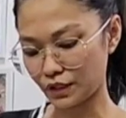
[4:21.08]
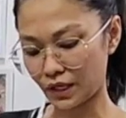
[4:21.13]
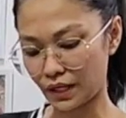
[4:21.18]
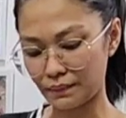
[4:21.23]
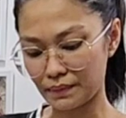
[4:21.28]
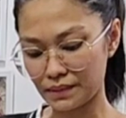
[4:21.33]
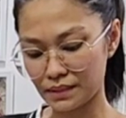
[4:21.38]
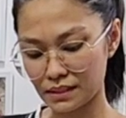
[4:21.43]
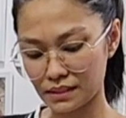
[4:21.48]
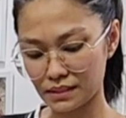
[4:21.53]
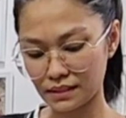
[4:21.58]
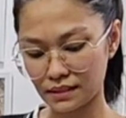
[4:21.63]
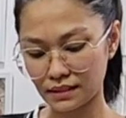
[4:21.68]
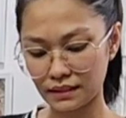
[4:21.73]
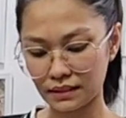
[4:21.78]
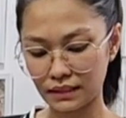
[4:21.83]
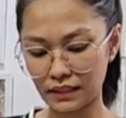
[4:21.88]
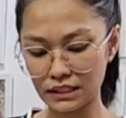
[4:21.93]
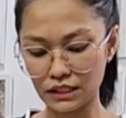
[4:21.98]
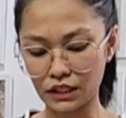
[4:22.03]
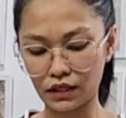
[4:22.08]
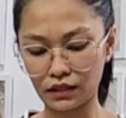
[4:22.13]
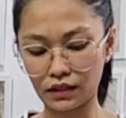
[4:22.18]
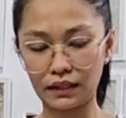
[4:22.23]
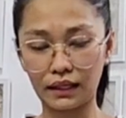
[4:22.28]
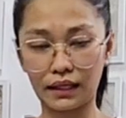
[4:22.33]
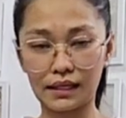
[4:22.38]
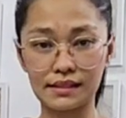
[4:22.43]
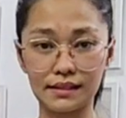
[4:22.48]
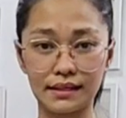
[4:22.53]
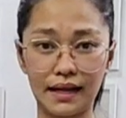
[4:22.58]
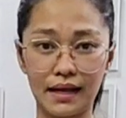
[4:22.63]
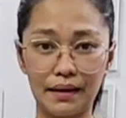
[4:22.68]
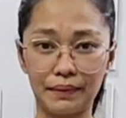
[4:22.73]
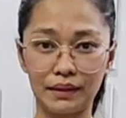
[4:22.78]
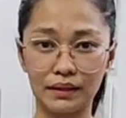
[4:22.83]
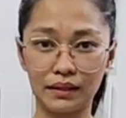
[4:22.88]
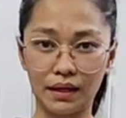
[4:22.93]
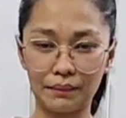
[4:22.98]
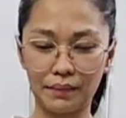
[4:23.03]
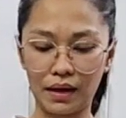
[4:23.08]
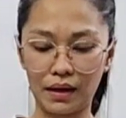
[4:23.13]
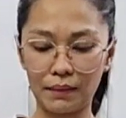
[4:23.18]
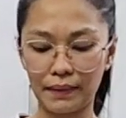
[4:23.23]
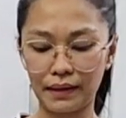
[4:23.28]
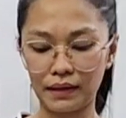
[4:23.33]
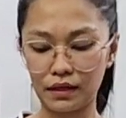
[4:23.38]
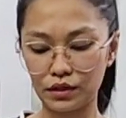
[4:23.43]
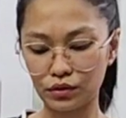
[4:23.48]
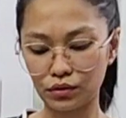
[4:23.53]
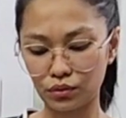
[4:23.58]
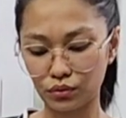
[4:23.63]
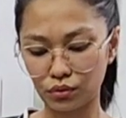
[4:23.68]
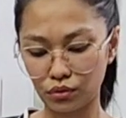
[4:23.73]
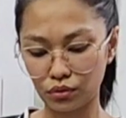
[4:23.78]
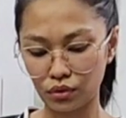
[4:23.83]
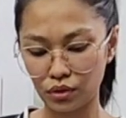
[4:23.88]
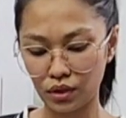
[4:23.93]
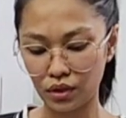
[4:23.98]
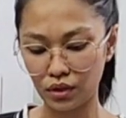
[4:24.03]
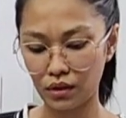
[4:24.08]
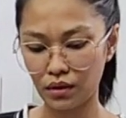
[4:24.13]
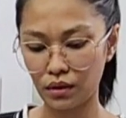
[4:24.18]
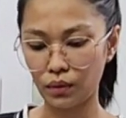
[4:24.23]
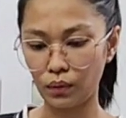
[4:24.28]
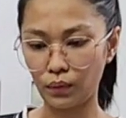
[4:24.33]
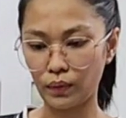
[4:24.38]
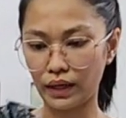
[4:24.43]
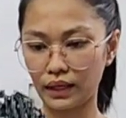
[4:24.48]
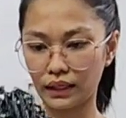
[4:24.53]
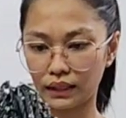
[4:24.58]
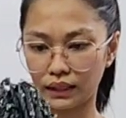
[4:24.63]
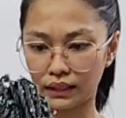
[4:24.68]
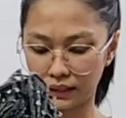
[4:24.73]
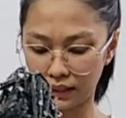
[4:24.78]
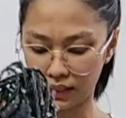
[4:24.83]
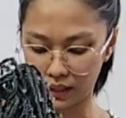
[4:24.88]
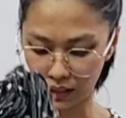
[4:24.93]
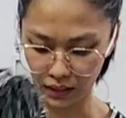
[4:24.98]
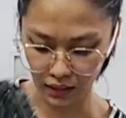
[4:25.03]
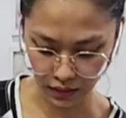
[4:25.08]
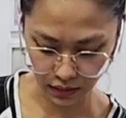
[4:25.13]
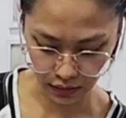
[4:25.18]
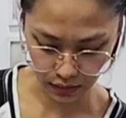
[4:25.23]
Tsaka mas na-check kasi namin na makapal yung wiring niya.